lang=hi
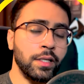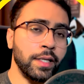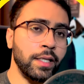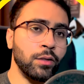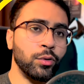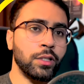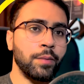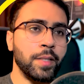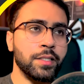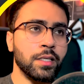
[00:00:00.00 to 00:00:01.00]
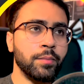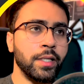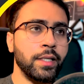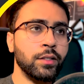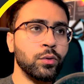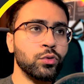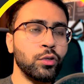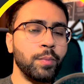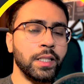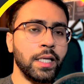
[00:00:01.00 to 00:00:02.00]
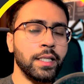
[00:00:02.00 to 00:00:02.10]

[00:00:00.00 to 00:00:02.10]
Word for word: नहीं होता पिक्चर में तो उसको पता